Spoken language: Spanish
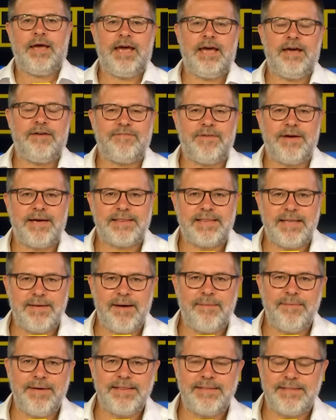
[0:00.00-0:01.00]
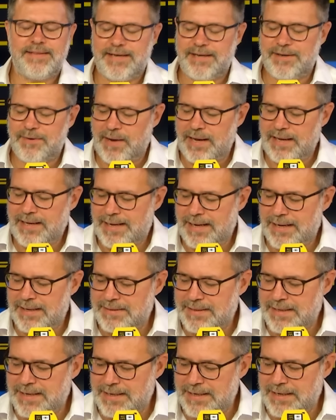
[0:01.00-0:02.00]
Efectivamente, no hay que
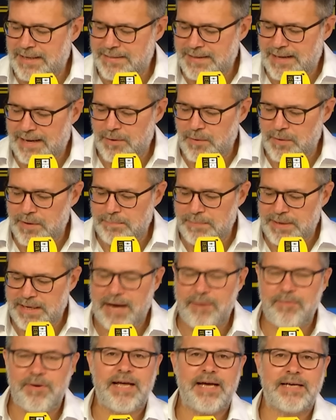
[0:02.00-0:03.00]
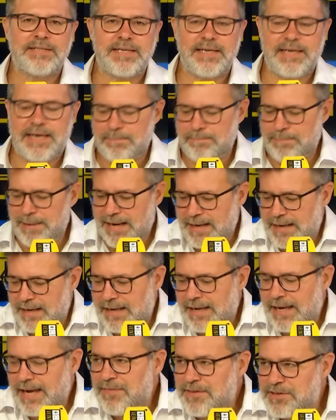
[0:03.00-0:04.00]
eternizar lo inviable. Así que,
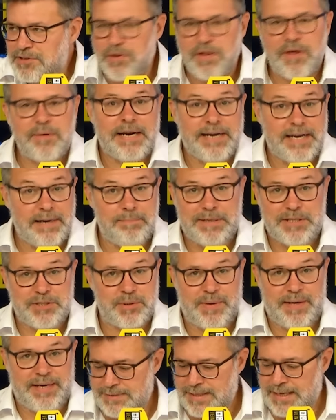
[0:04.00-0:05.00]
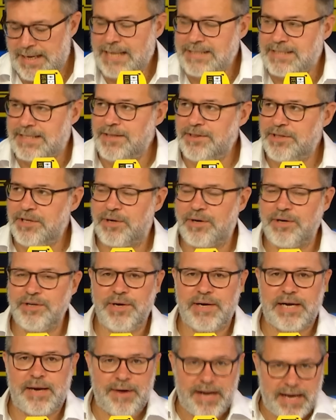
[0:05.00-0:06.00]
Paje, ¿qué haces todavía en el PSOE? Deja sitio,
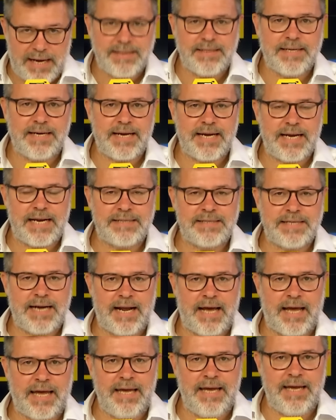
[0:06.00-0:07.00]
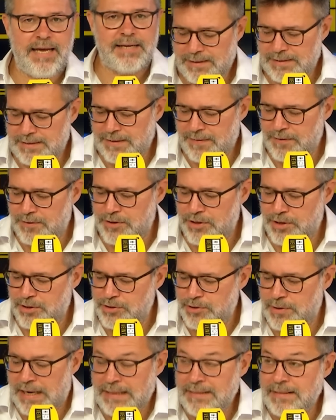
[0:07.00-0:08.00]
coño, que habrá gente que quiera entrar ahí. ¿Qué te digo yo?
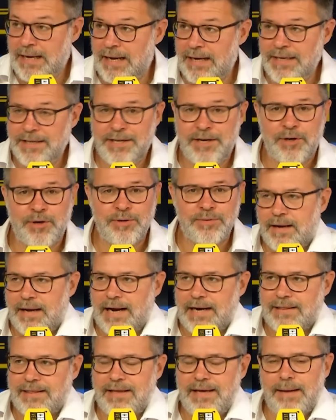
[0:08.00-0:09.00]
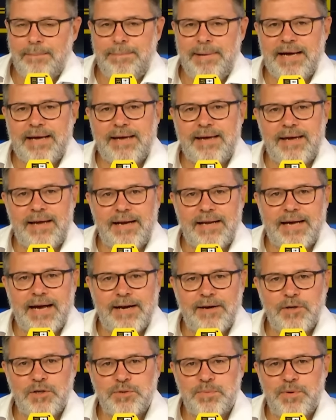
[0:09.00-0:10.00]
Yolanda, Íñigo. García Paje, el
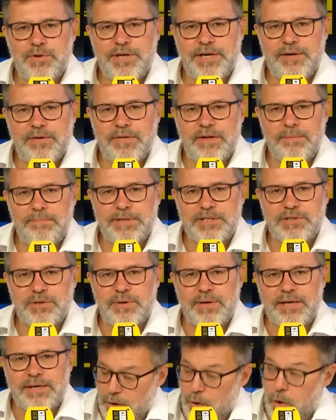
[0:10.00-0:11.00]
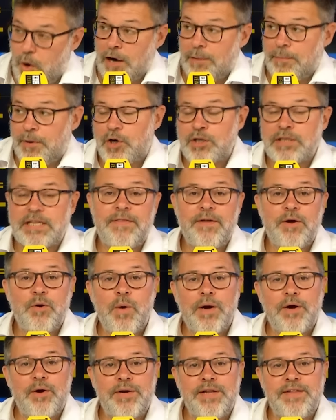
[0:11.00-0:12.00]
Carlos Bollero del PSOE. O a lo mejor te hacen
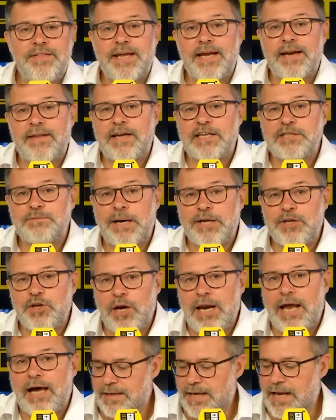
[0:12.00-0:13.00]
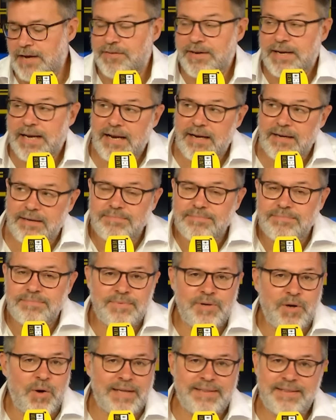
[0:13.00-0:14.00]
hueco en Izquierda Española, que al final
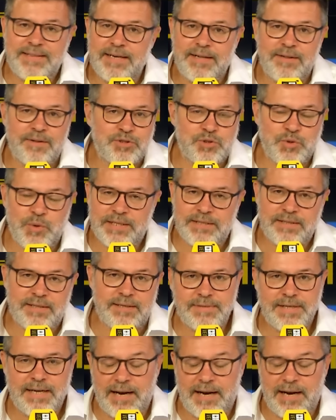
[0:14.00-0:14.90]
no han tenido suerte.